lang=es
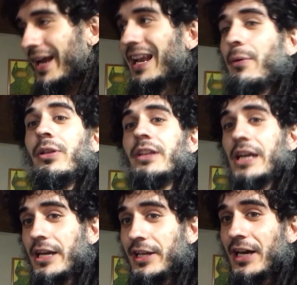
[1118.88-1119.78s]
en las
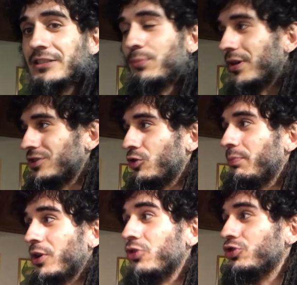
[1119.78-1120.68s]
vidrierías, porque se
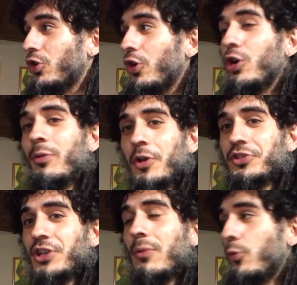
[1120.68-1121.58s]
rompieron todos los
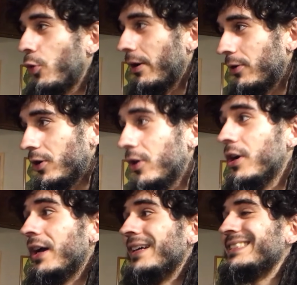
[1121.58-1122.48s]
vidrios en el pueblo,
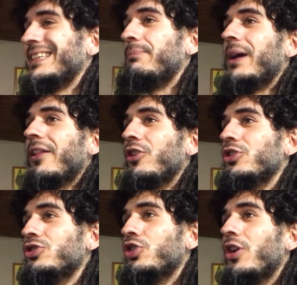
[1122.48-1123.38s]
se
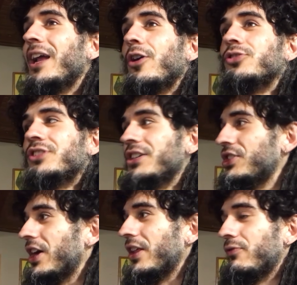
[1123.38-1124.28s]
perdió toda la
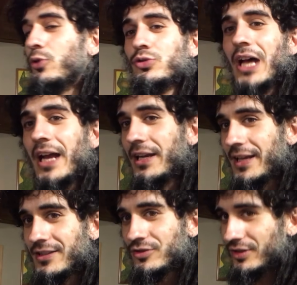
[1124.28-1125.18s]
cosecha de
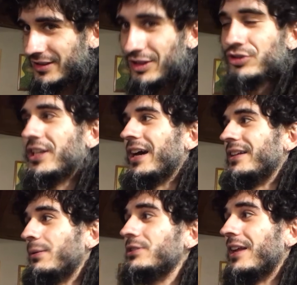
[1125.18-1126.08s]
frutales, o sea,
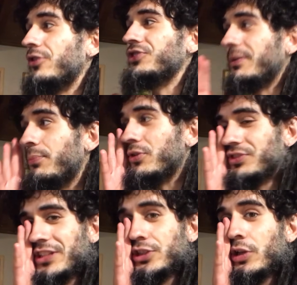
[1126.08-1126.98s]
estamos hablando
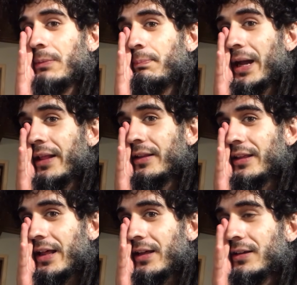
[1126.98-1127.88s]
100% de
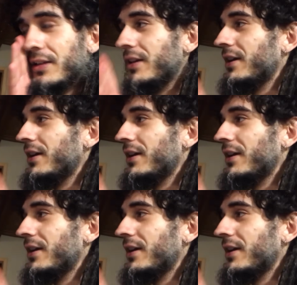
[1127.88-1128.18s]
pérdida.